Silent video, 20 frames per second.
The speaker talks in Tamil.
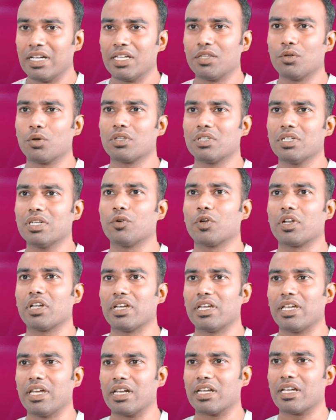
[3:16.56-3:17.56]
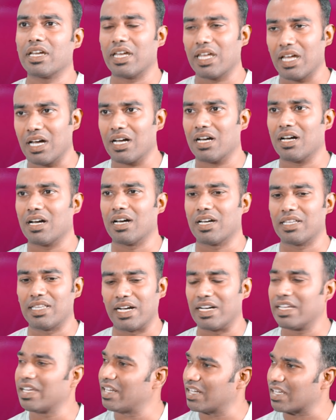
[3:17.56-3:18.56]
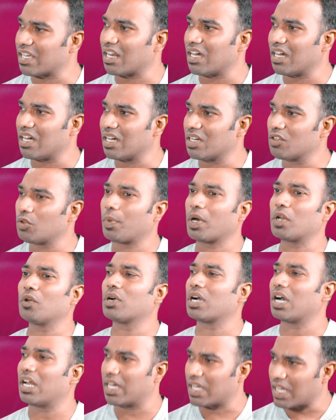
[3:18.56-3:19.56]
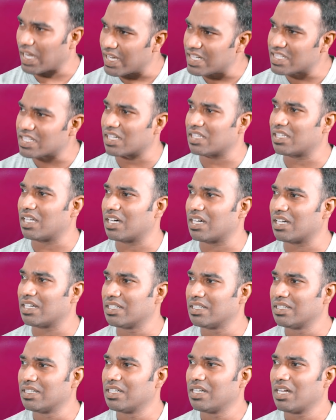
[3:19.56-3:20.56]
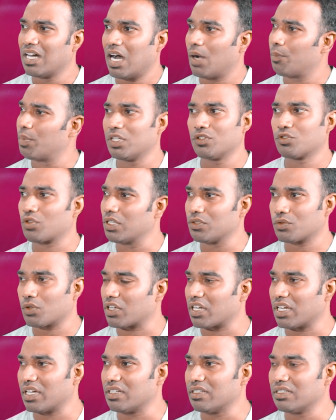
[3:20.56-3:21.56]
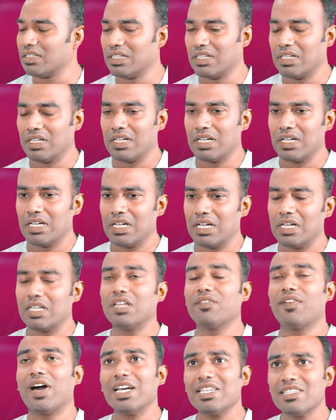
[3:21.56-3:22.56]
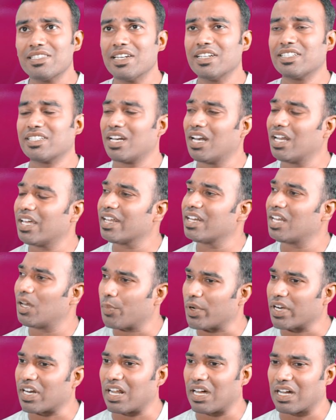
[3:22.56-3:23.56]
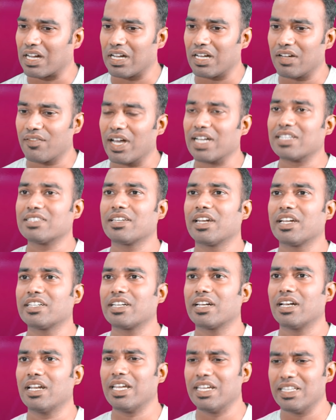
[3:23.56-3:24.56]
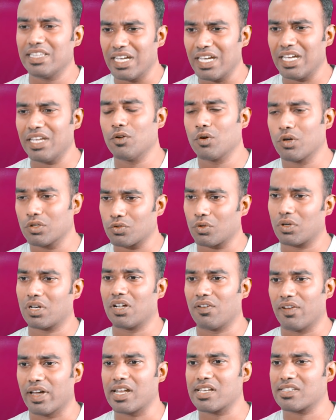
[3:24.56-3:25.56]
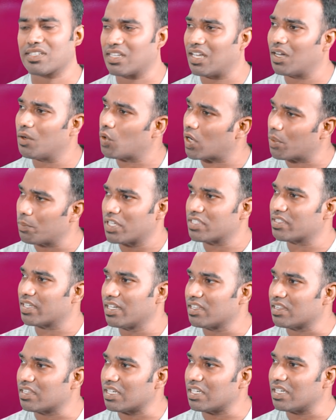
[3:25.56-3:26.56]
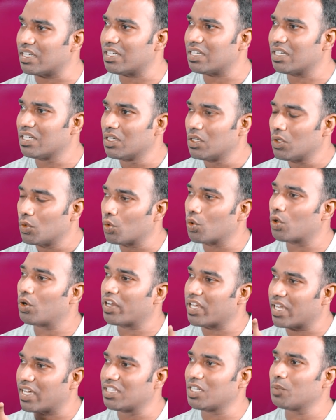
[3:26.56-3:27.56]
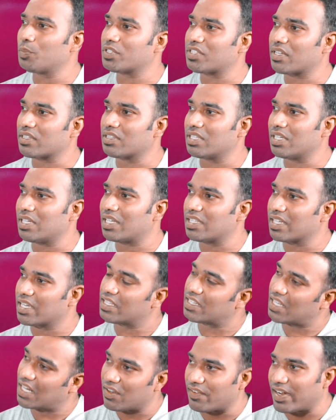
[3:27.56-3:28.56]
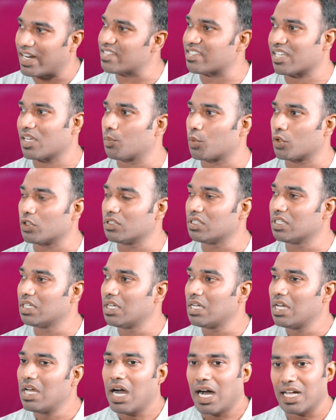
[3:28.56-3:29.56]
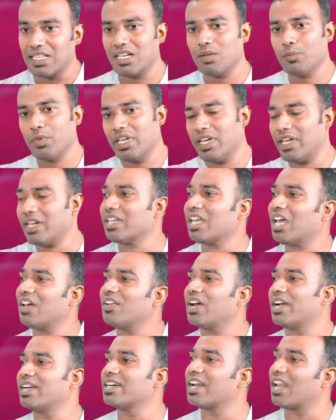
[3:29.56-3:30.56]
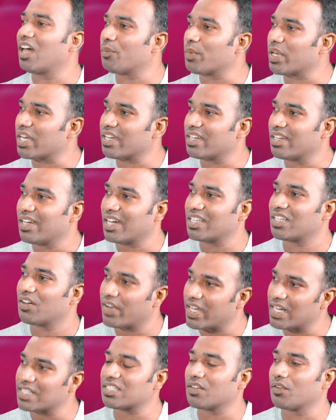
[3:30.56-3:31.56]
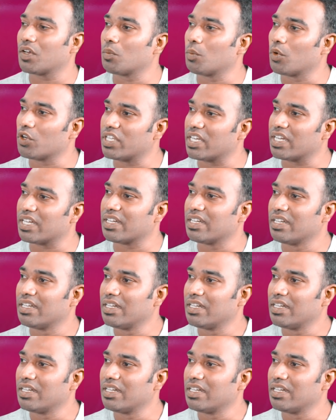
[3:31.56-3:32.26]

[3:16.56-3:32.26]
இது வந்து ஒரு இயற்கையாக இது அணுகியிருக்கலாம் இது பருவகால காய்ச்சல் தான் அப்படின்னு சொல்லி சொல்கிறாரு இந்த வேக்சினேஷனில் என்ன பண்ணுறாங்க வேக்சினேஷனில் இதே இவங்க சொல்கிற வைரஸை தான் உடம்புல செலுத்தி உங்களுடைய எதிர்ப்பு சக்தி அதுக்கு எதிராக வேலை செய்ய போகுது அதை நம்ம இயற்கையாகவே அணுகலாமே அந்த வைரஸை வரும்போது